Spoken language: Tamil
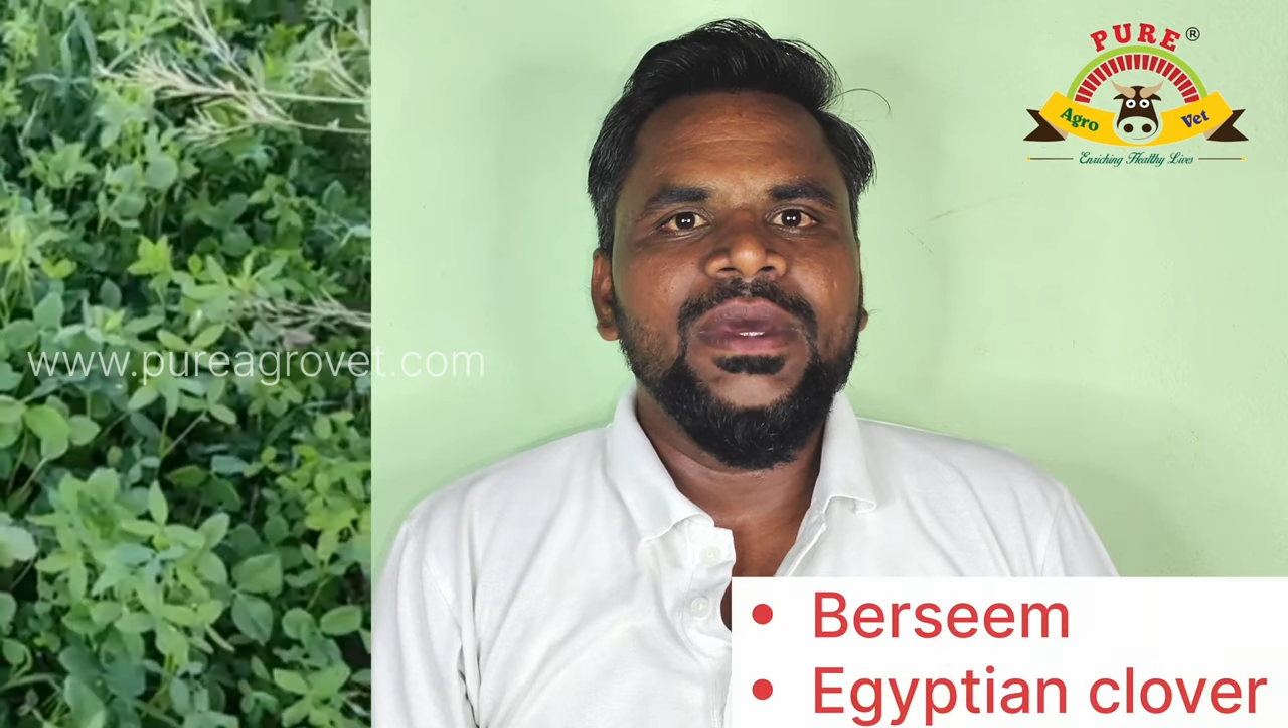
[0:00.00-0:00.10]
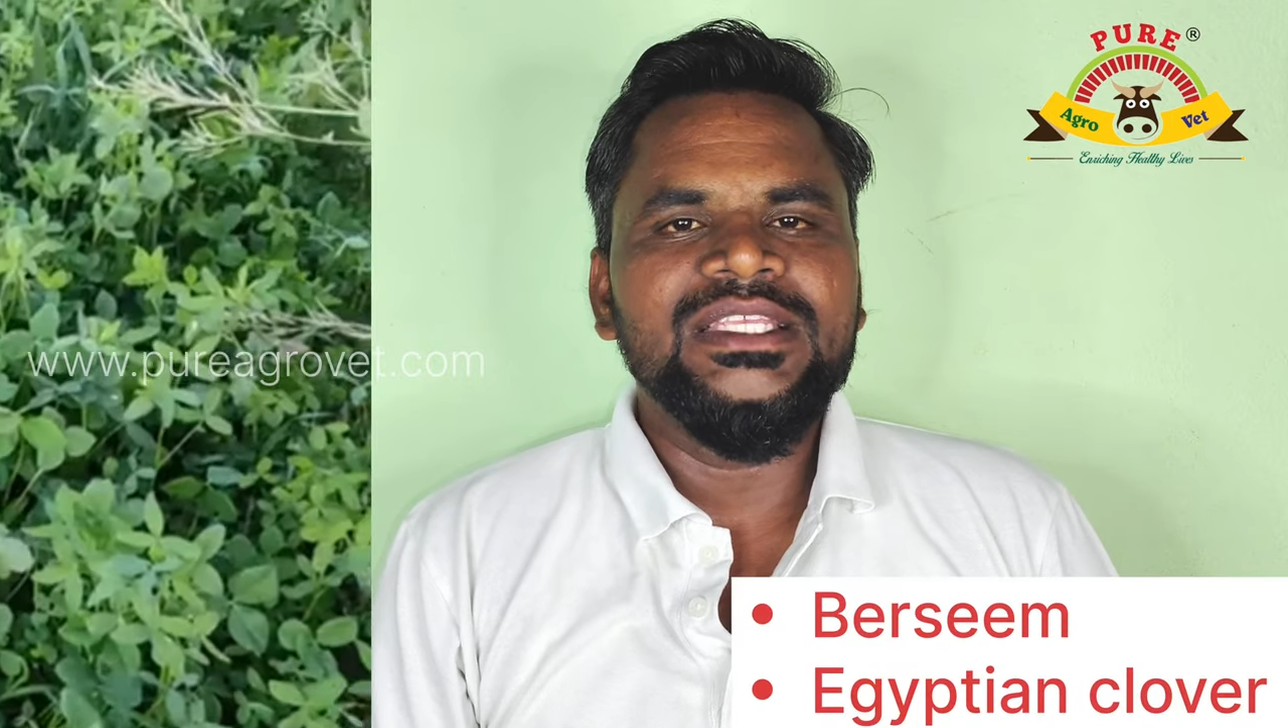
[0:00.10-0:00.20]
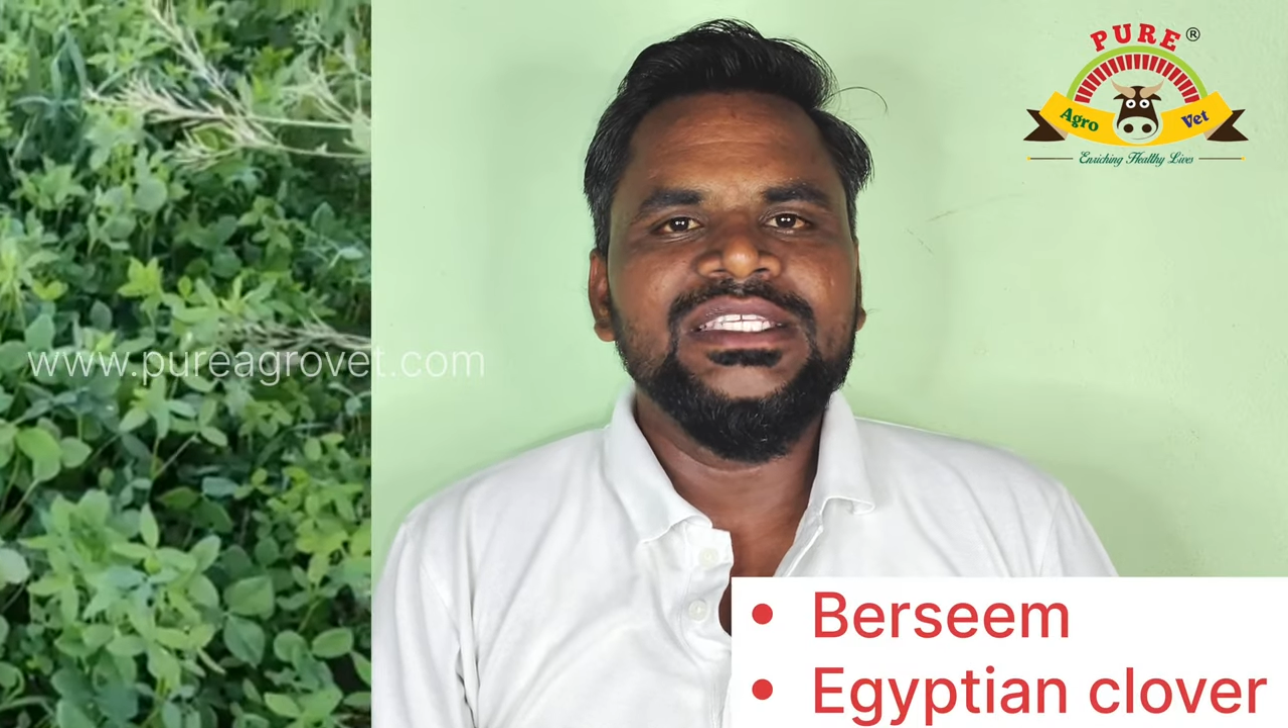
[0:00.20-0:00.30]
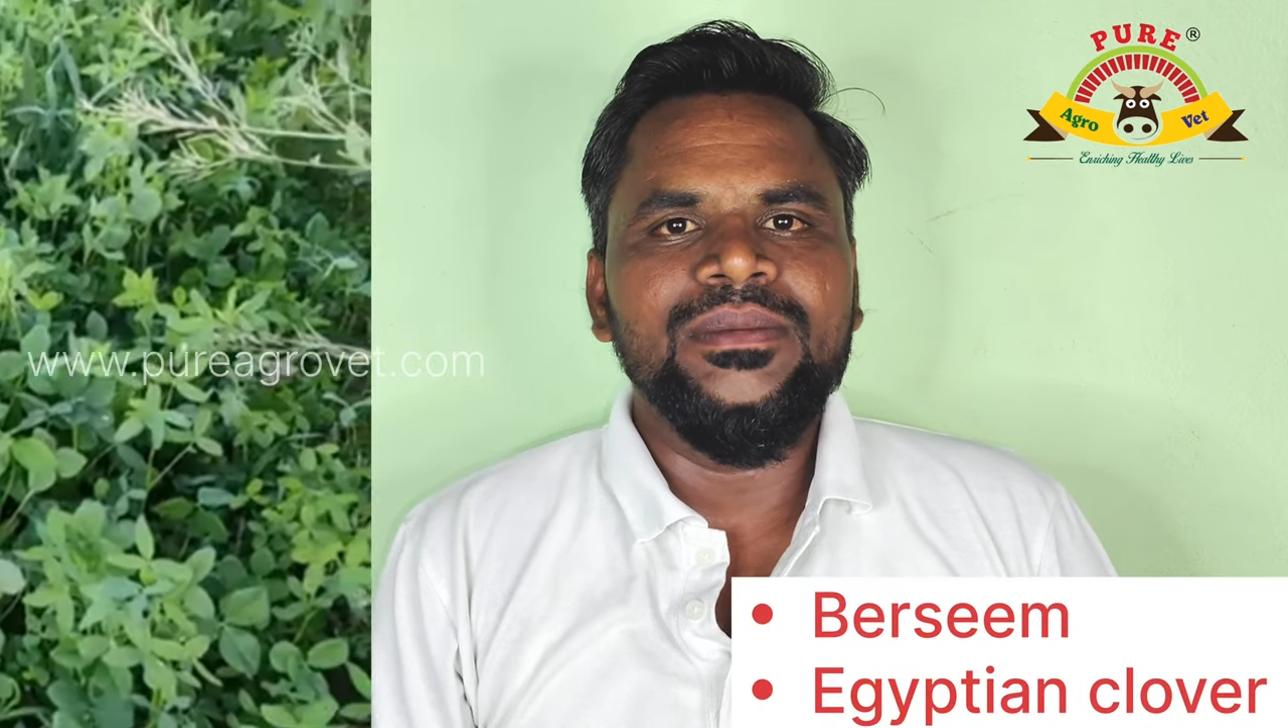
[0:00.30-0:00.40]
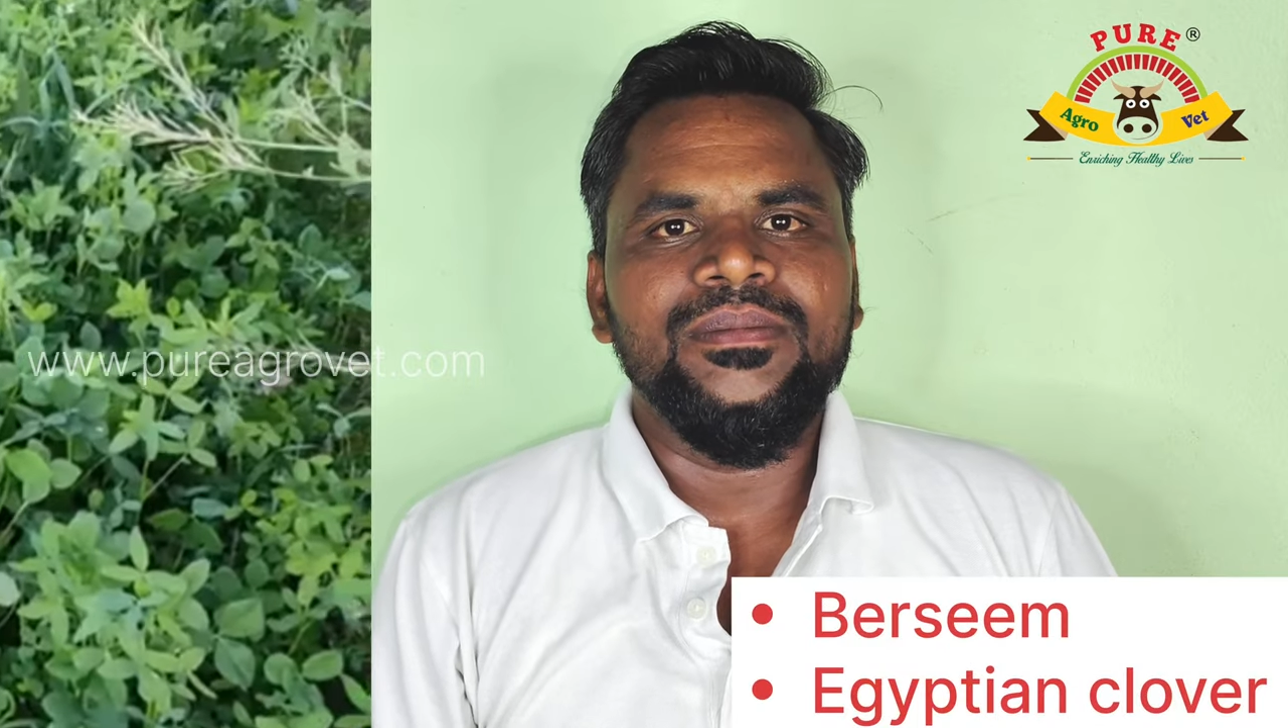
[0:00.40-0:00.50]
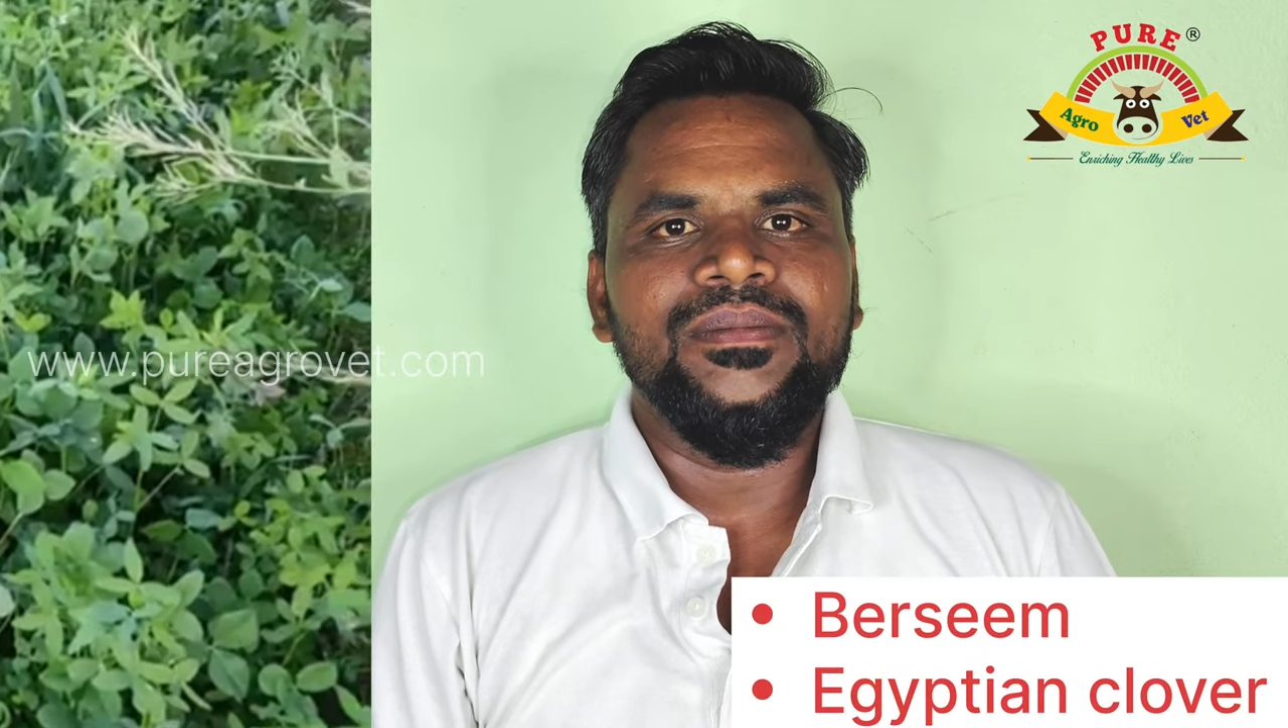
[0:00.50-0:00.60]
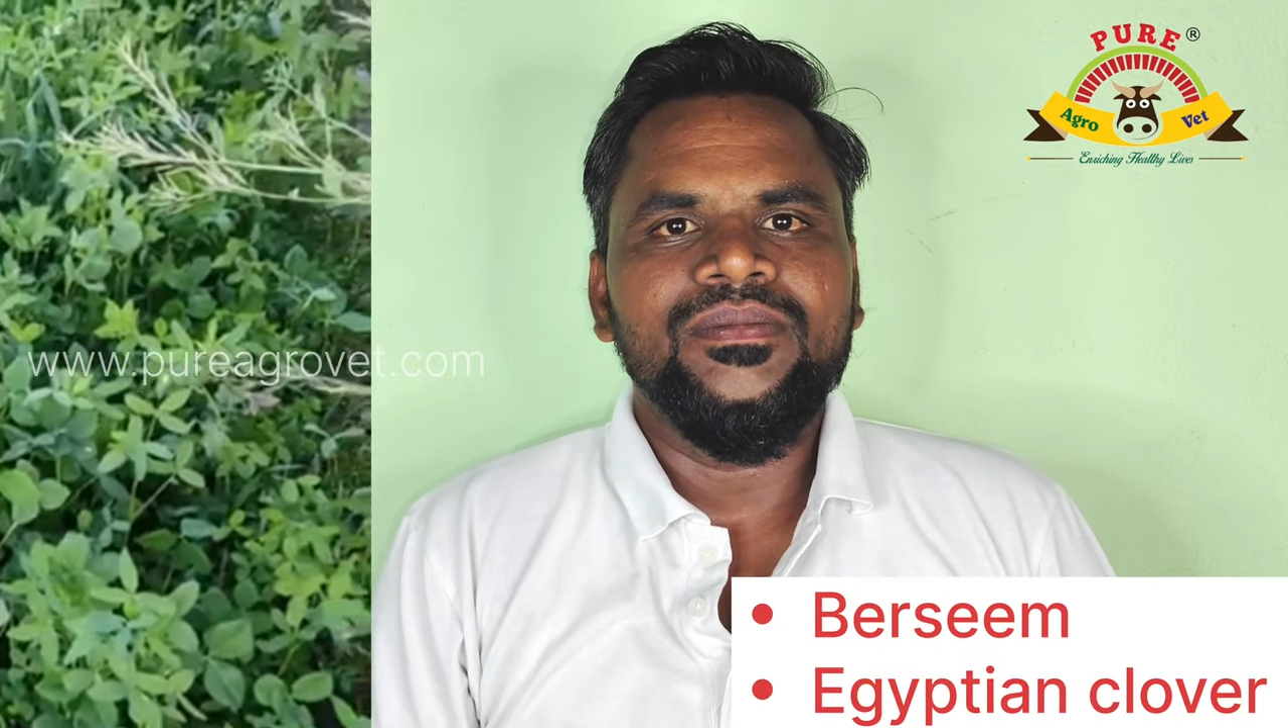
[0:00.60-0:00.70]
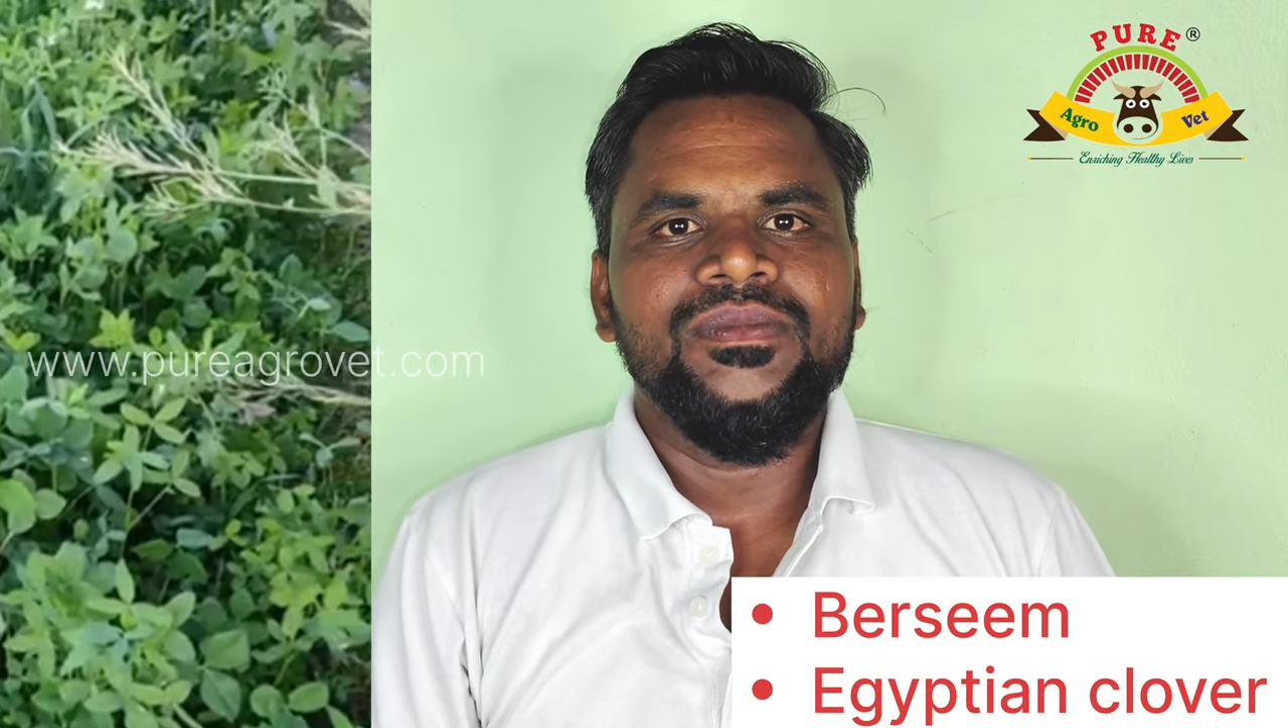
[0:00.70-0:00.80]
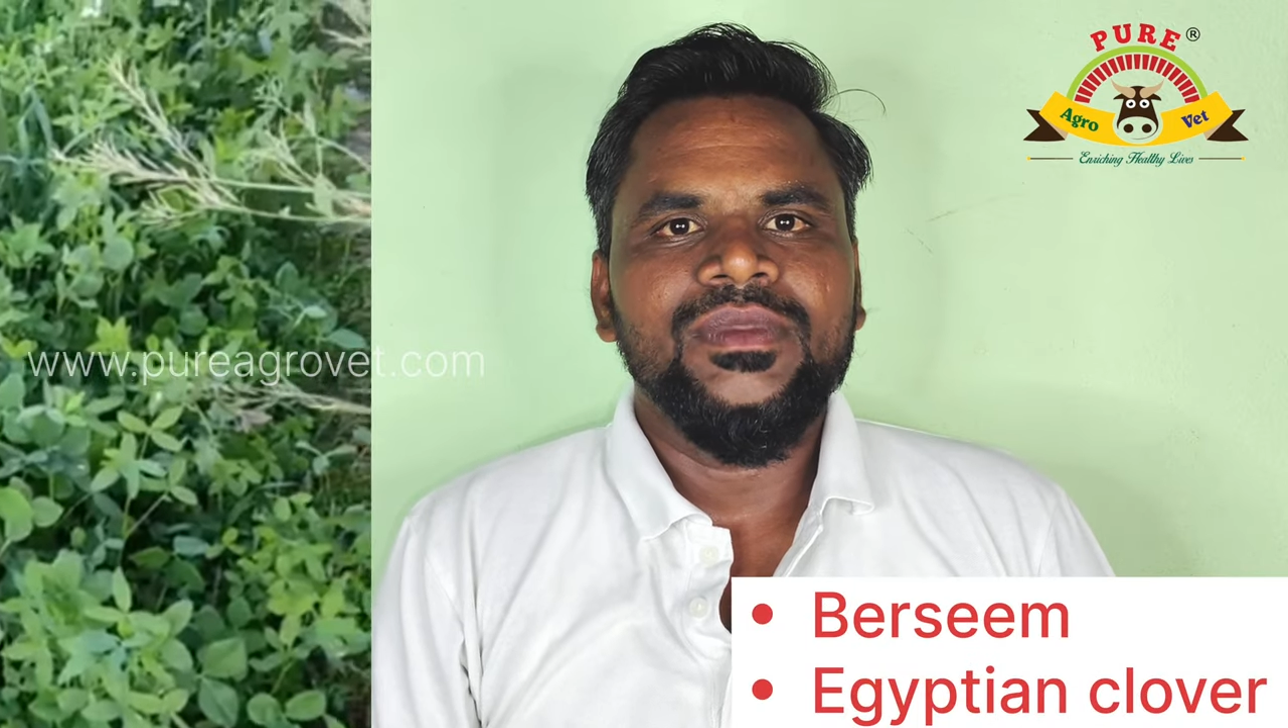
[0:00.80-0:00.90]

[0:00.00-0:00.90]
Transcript: பெர்சிம்